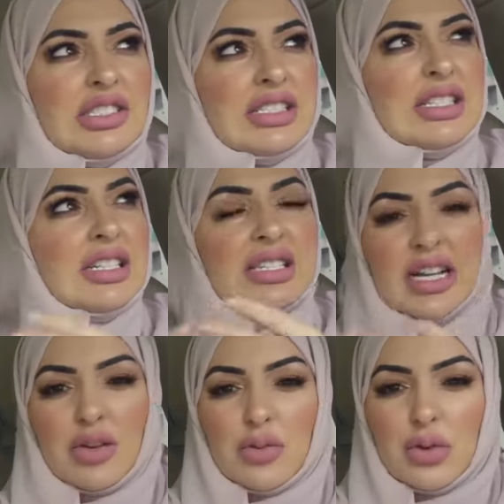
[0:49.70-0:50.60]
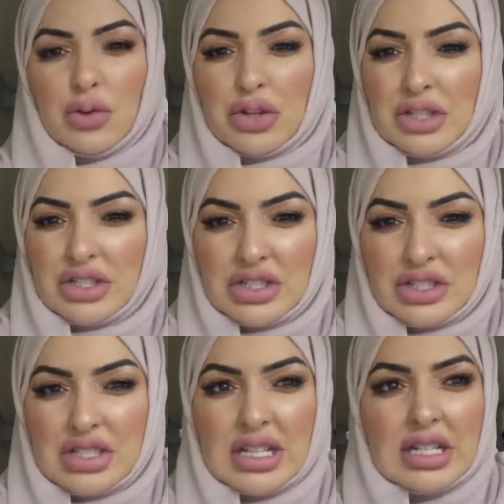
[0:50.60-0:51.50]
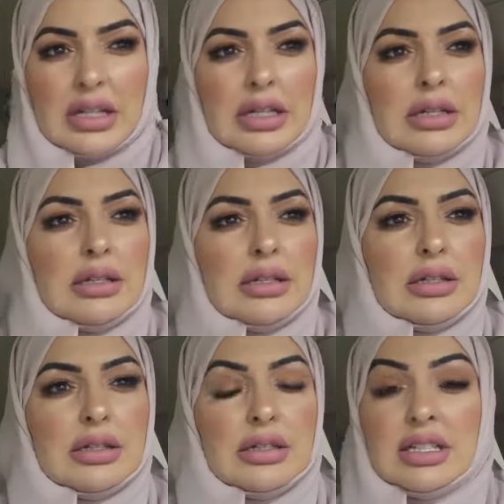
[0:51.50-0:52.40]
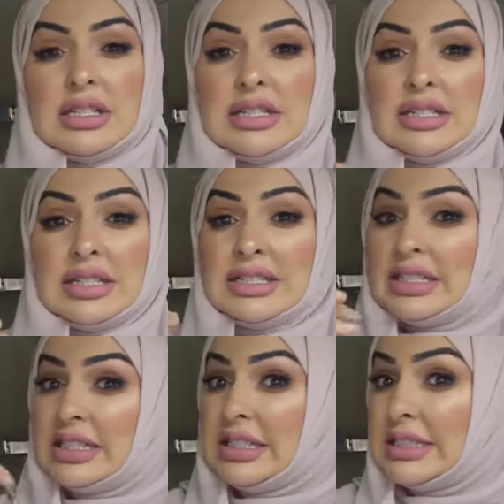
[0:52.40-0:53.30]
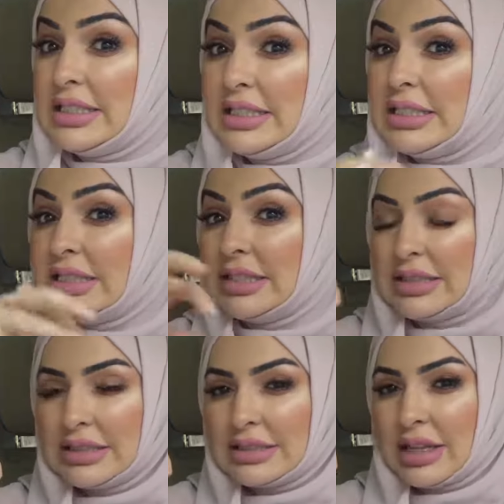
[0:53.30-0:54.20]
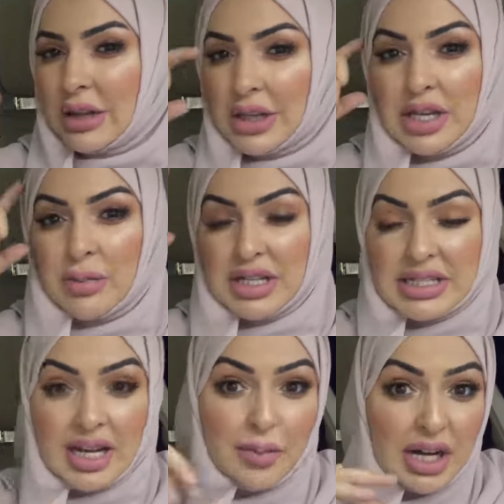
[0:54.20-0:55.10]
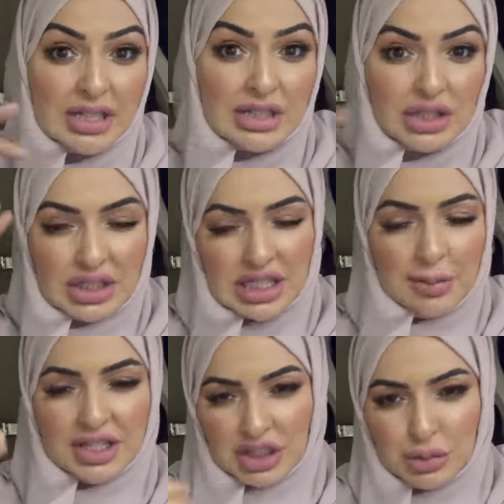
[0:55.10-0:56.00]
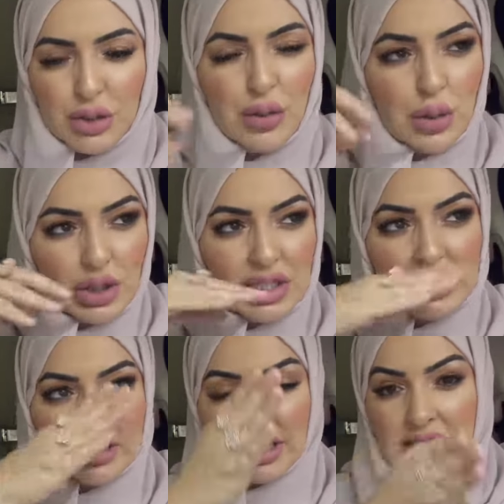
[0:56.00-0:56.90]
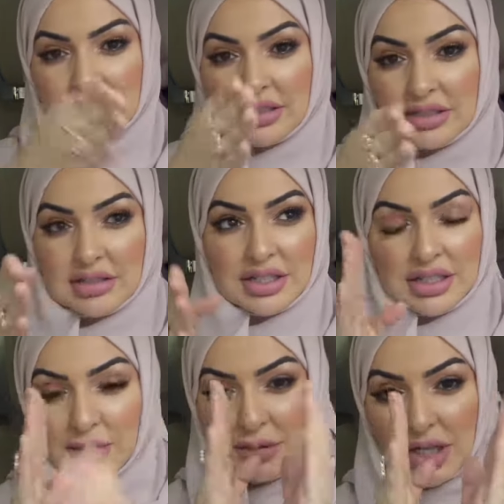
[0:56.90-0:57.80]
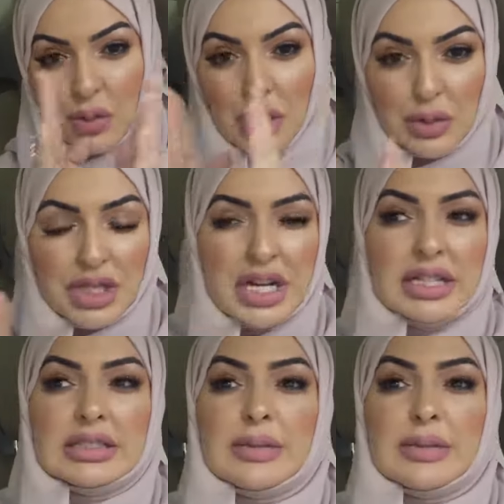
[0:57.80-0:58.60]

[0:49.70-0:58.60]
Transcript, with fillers: تهدأ امورك آه، آه، تعيدين تنظيم حساباتك حساباتك مش فلوس يعني ترتيب كاولويات